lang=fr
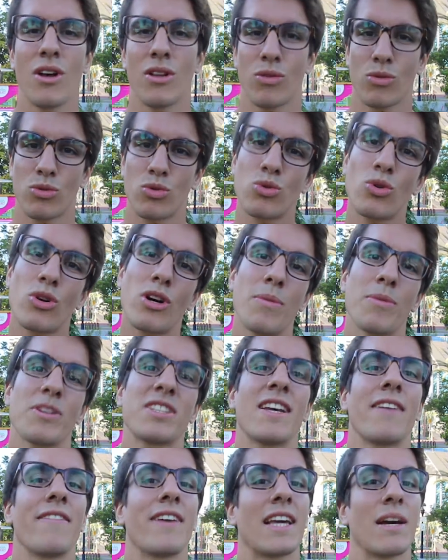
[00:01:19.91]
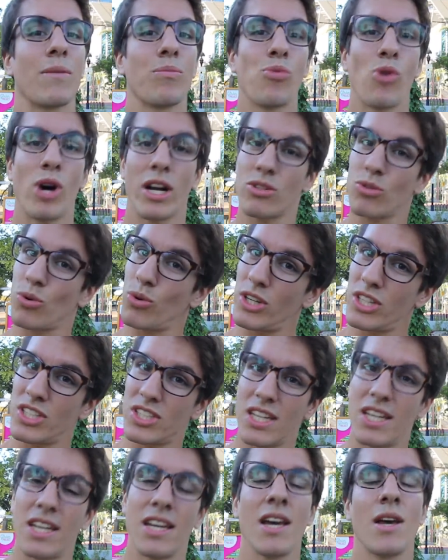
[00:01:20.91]
Donc toujours commencer avec un poids trop
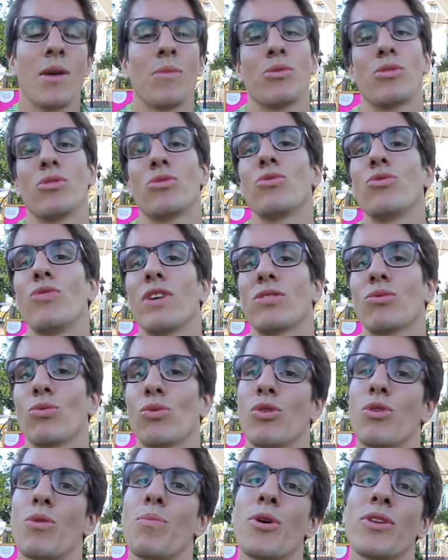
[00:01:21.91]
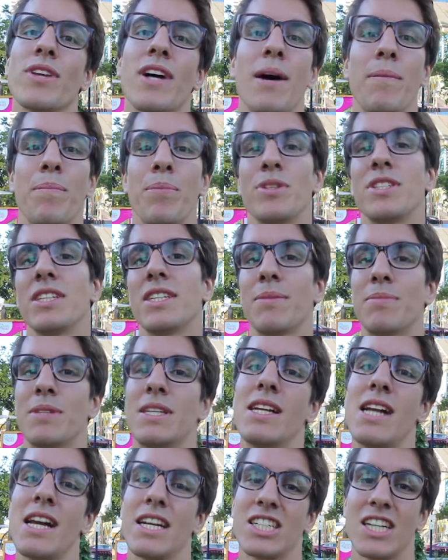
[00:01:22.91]
léger, puis de toute façon on augmentera petit à
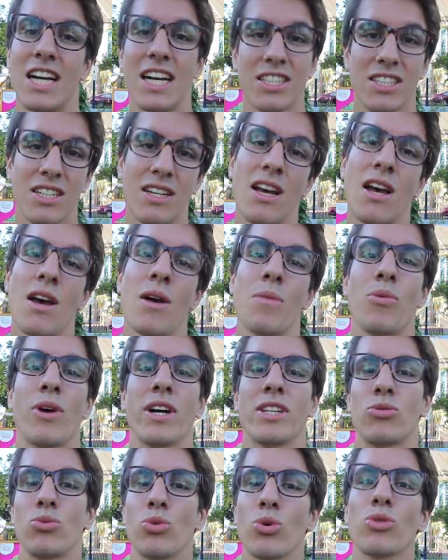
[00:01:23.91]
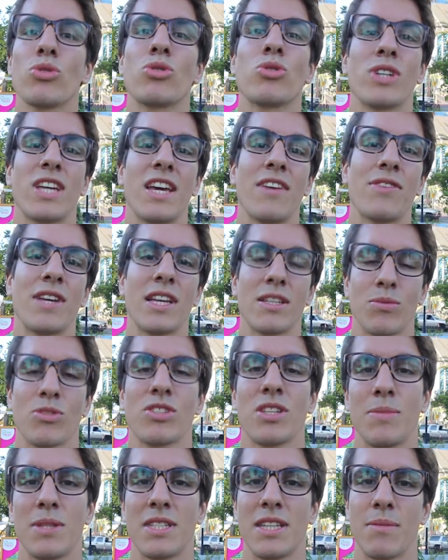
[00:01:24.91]
petit la charge pour être sûr de choquer efficacement
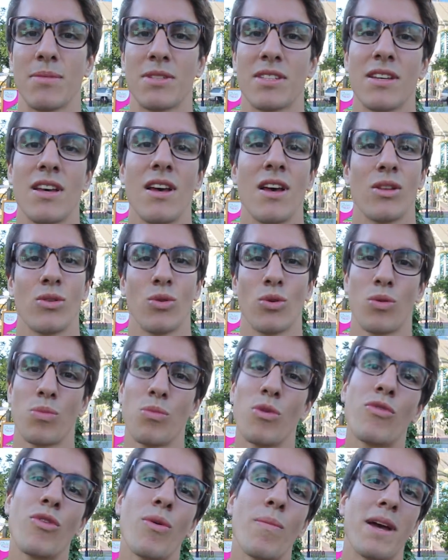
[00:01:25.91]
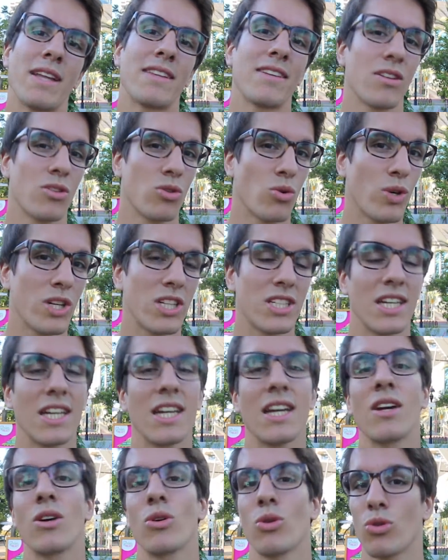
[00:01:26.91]
ses biceps. Donc mieux vaut mettre trop
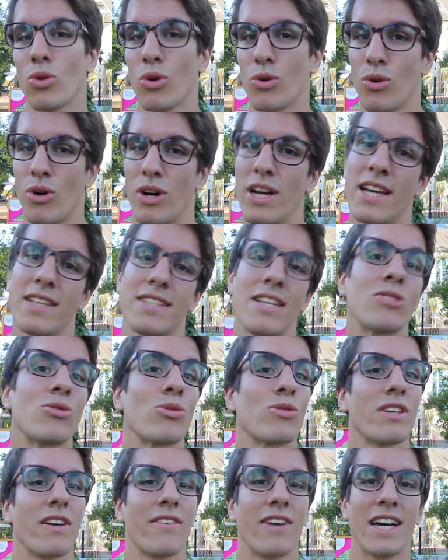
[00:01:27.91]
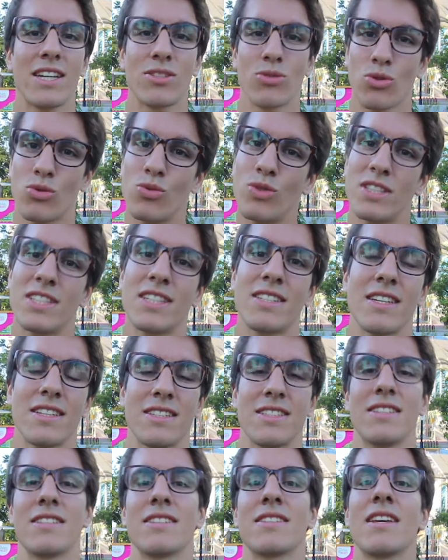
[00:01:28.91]
léger que trop lourd. Et ça ce sera vrai sur tous les
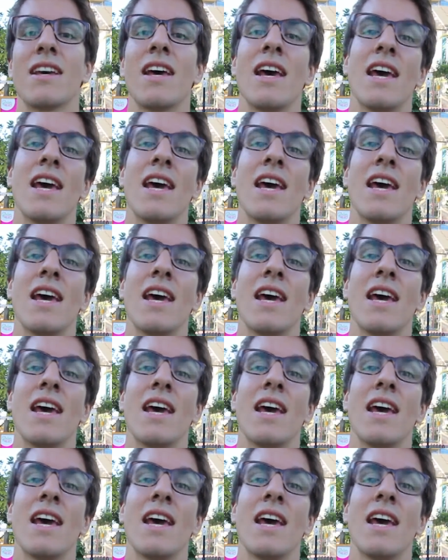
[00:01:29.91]
exercices